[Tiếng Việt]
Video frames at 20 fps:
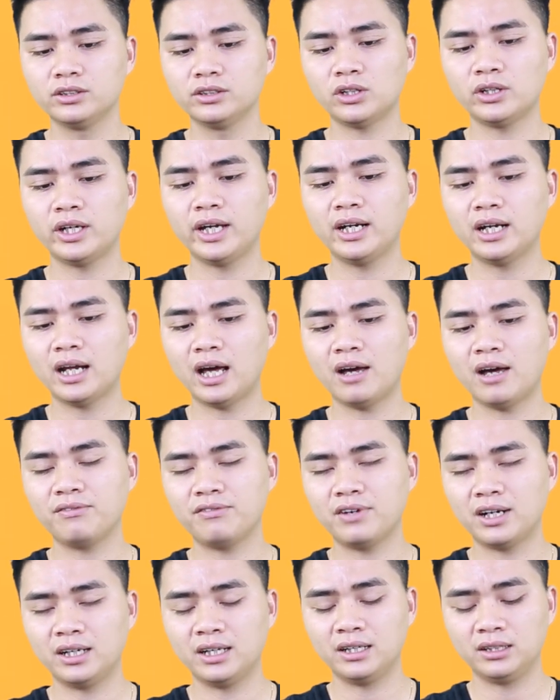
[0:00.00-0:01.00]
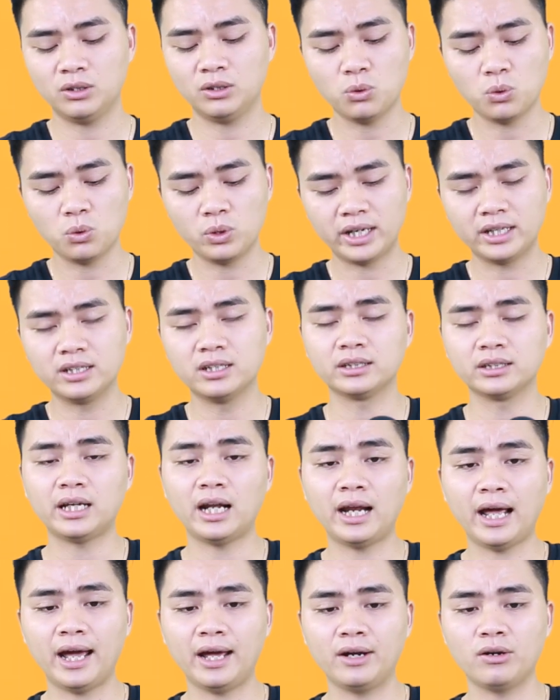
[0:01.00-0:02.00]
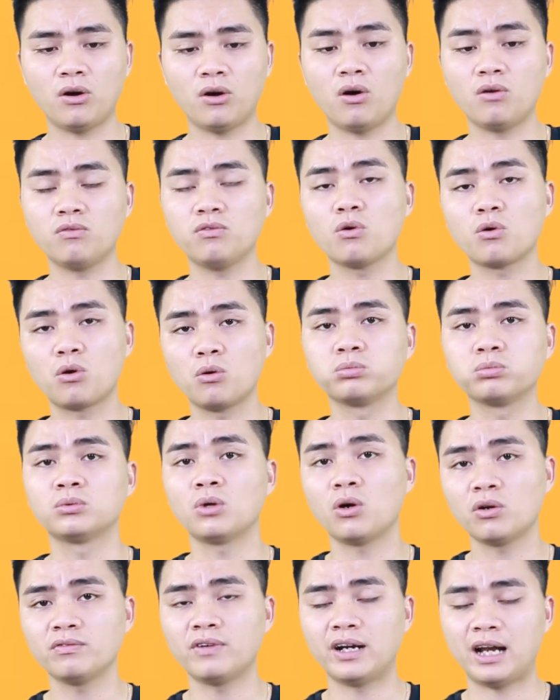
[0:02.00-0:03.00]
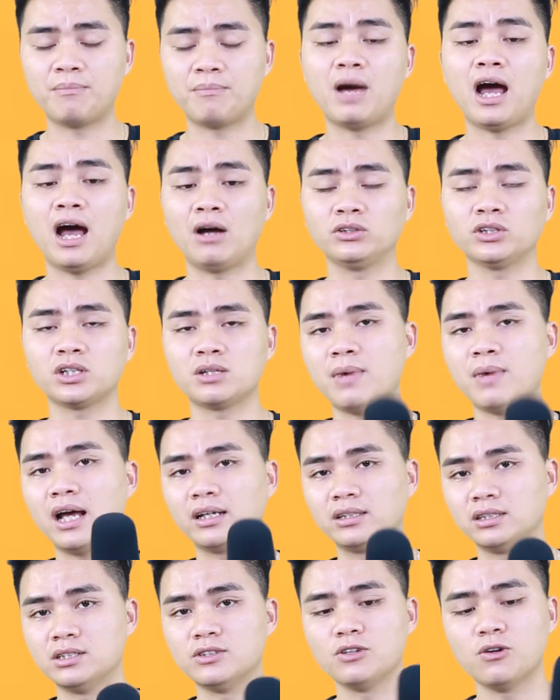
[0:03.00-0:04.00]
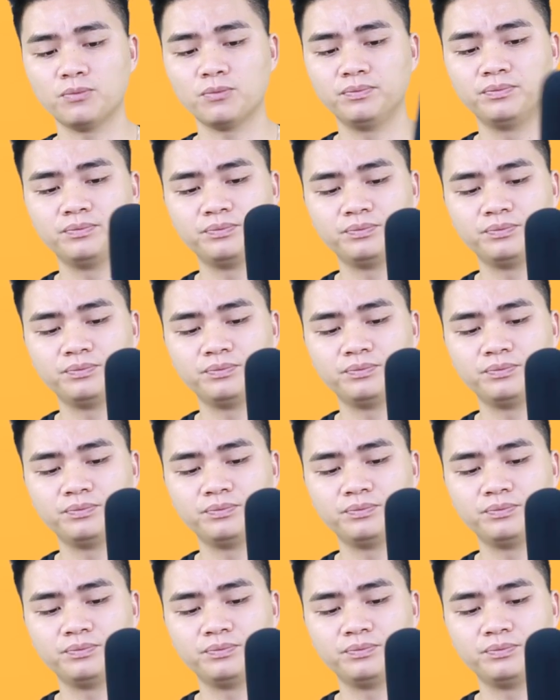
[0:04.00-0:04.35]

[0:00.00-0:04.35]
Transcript: cho nên là phần thu định hướng tia nó vô cùng tốt và đảm bảo cho các bạn sử dụng